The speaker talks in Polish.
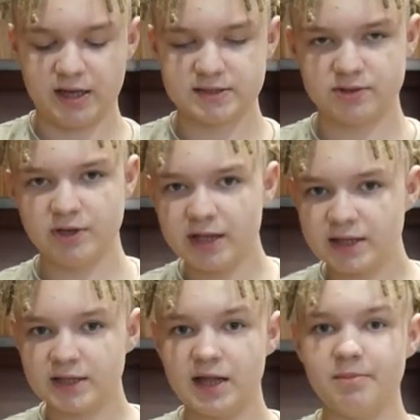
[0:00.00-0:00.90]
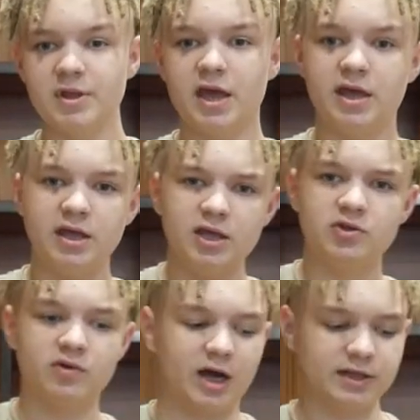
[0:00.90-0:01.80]
Jest to jedna dla mnie i
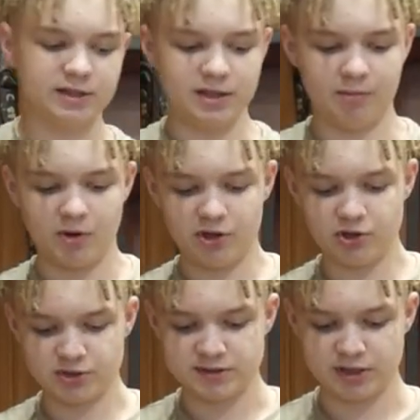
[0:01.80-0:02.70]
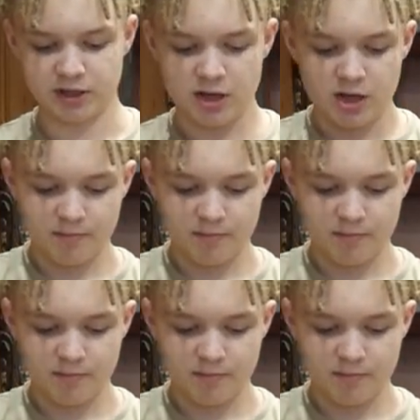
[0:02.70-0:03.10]
druga dla mojej siostry.